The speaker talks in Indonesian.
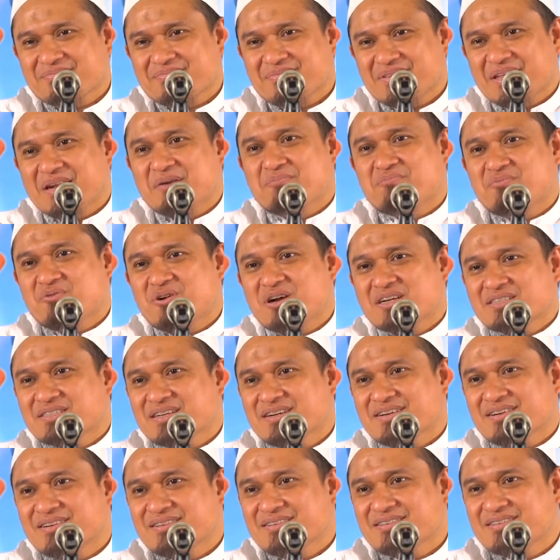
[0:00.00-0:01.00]
Tidak
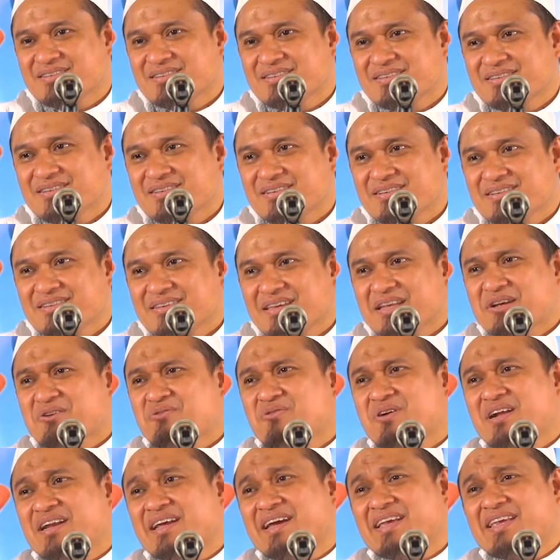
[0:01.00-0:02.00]
puasa. Jadi
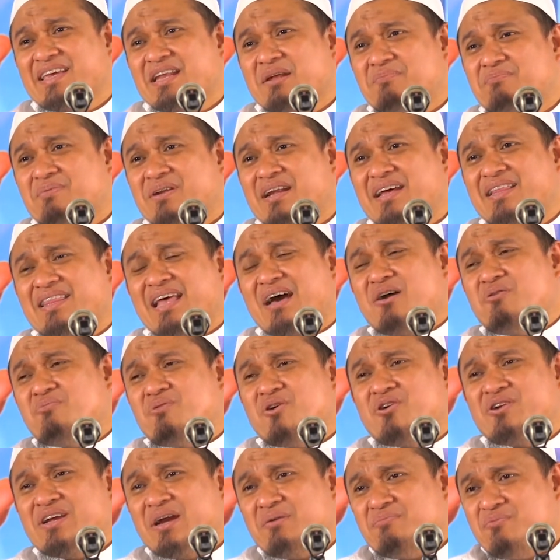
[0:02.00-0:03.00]
keluarganya tidak pernah tahu
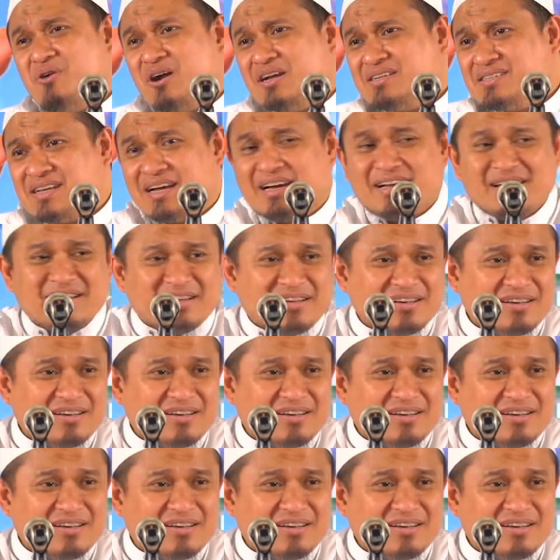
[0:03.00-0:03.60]
bahwa dia puasa.